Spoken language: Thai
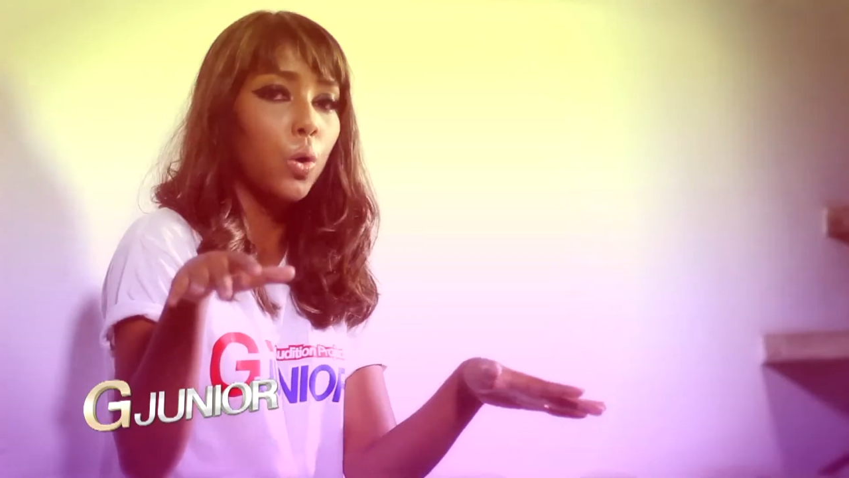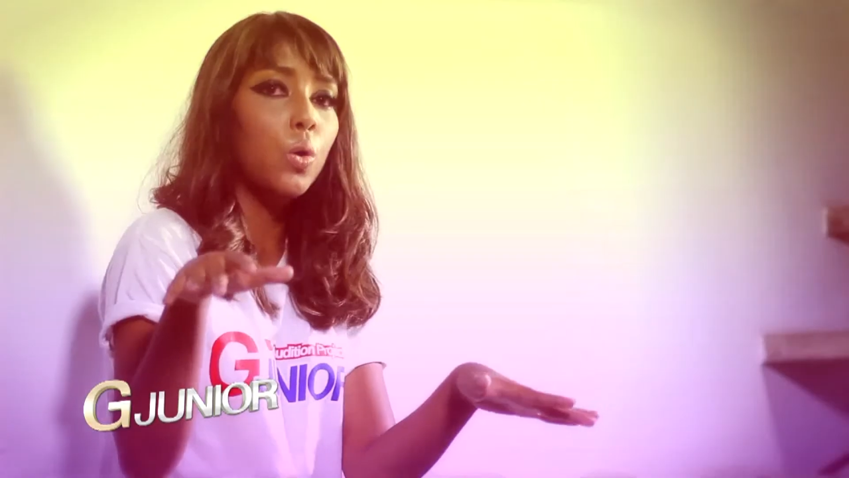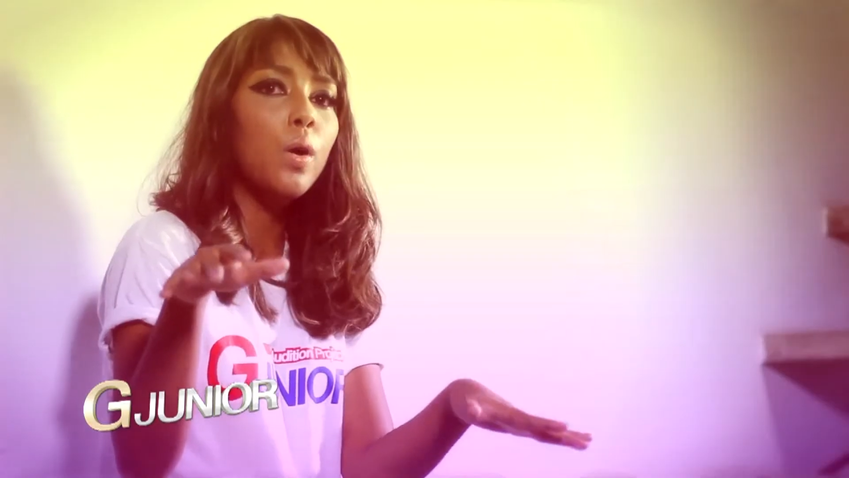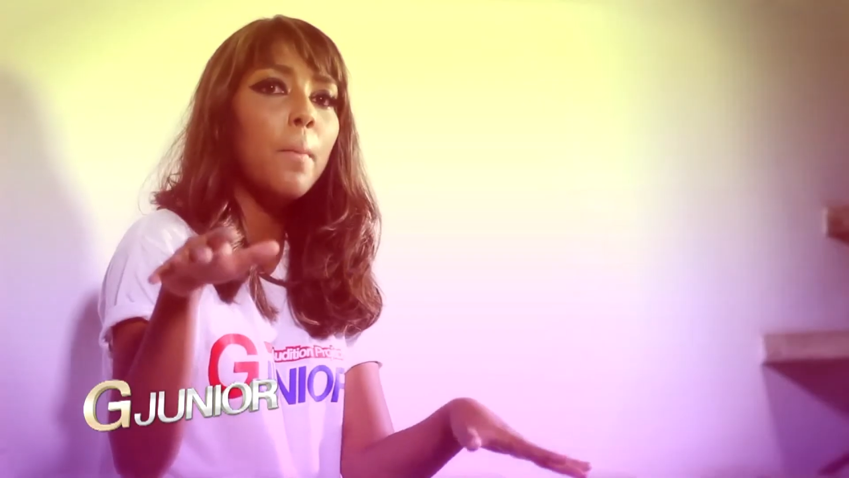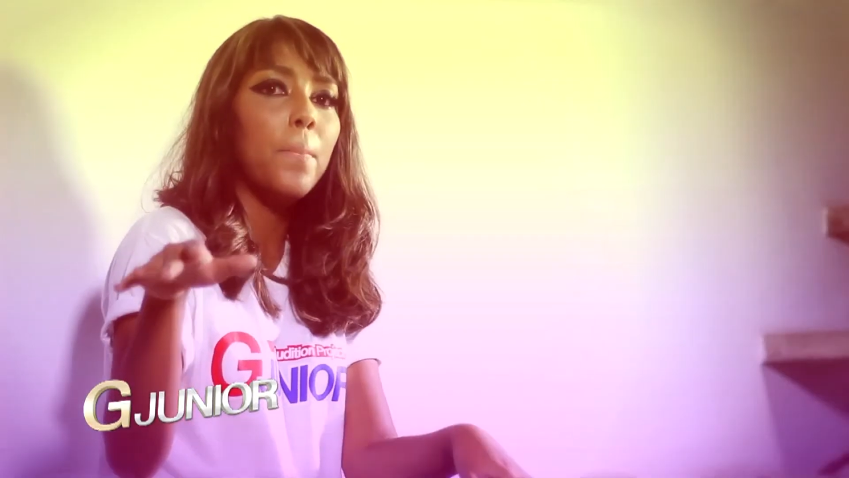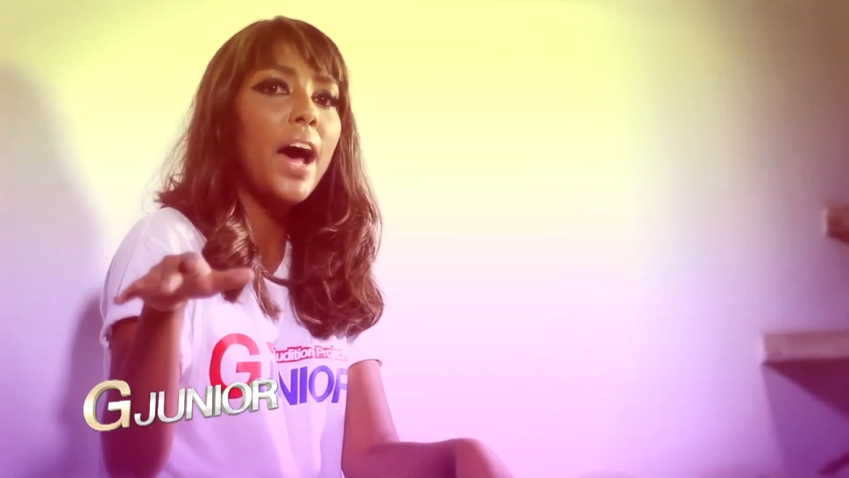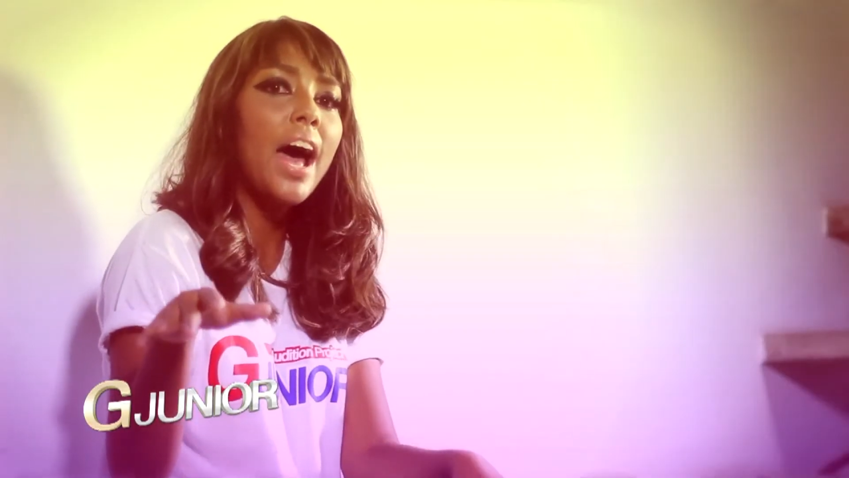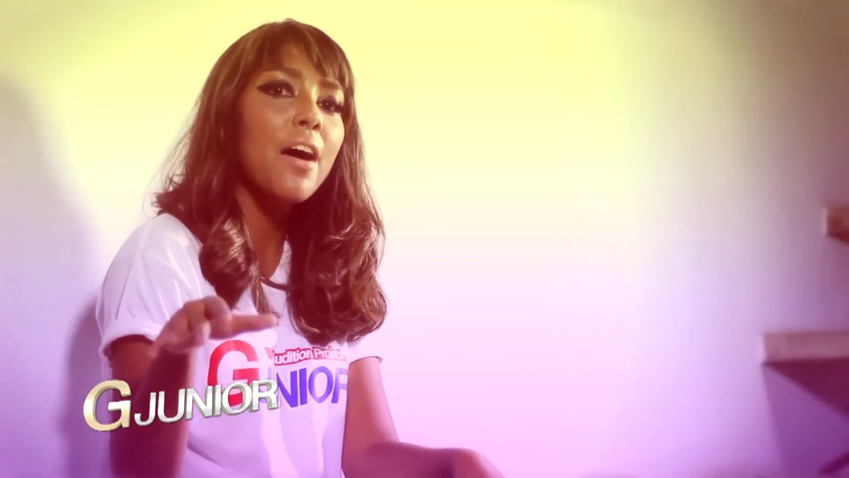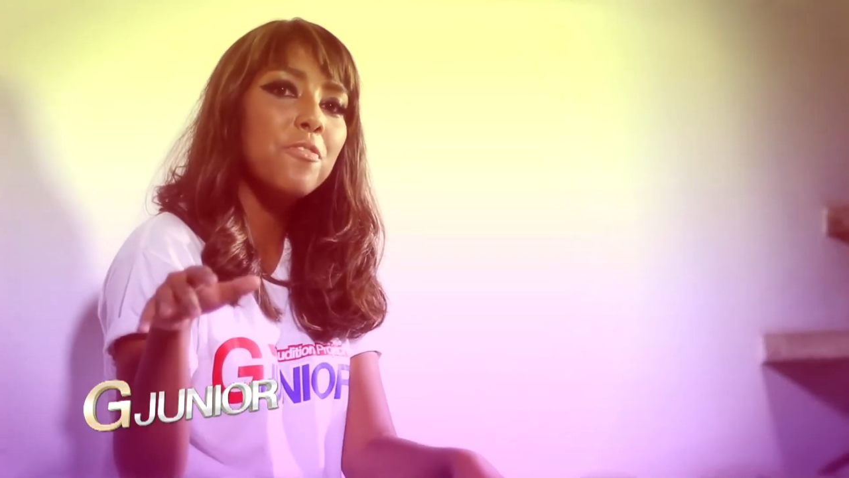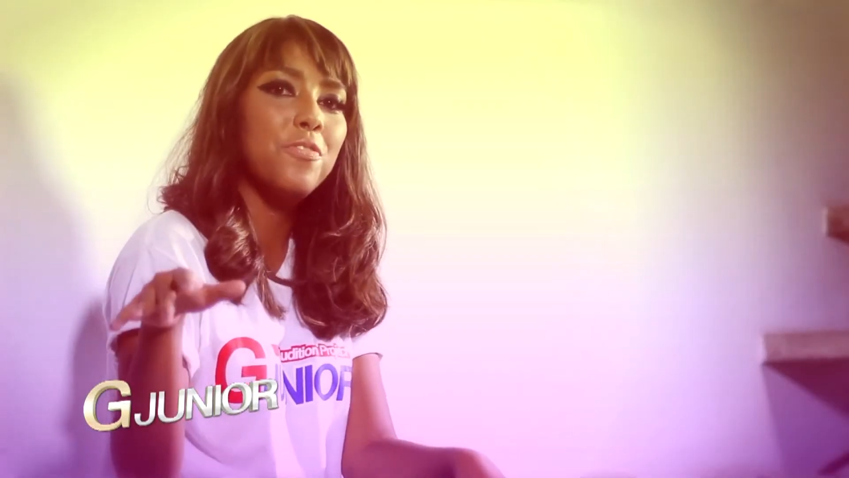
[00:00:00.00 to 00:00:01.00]
Who are
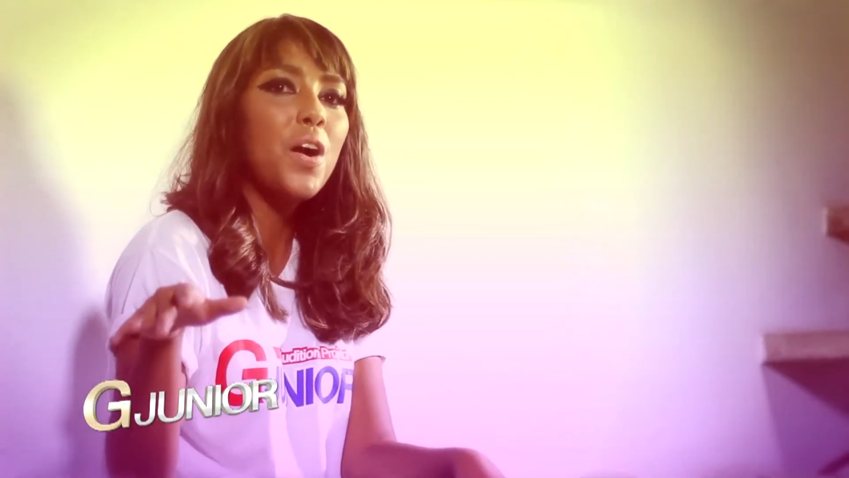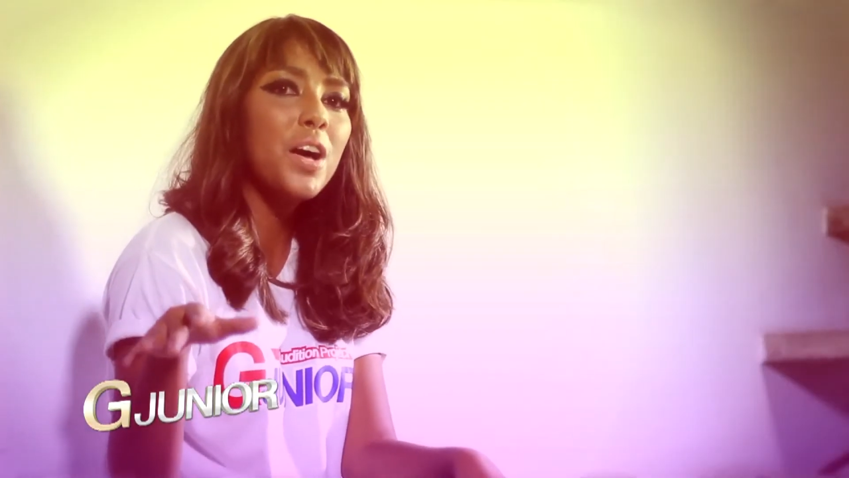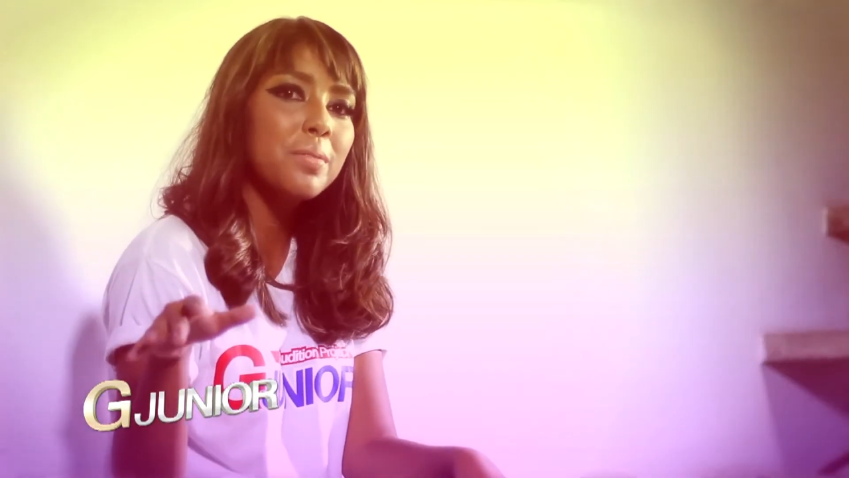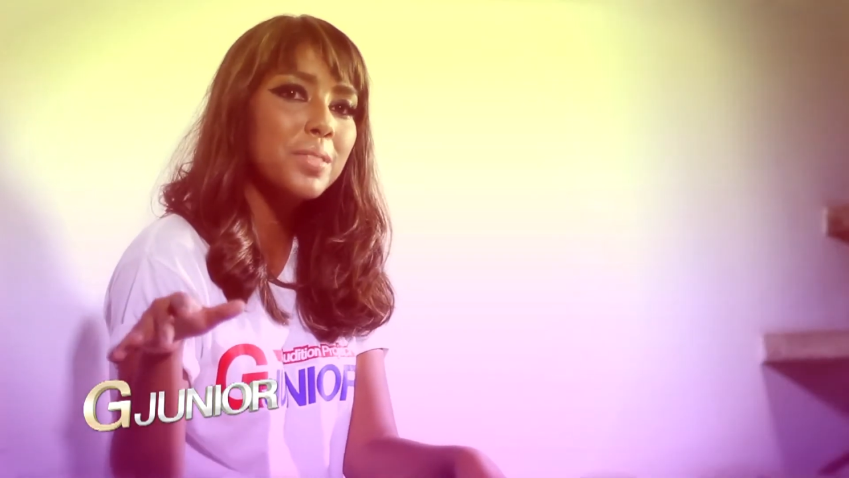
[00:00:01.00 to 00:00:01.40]
buy for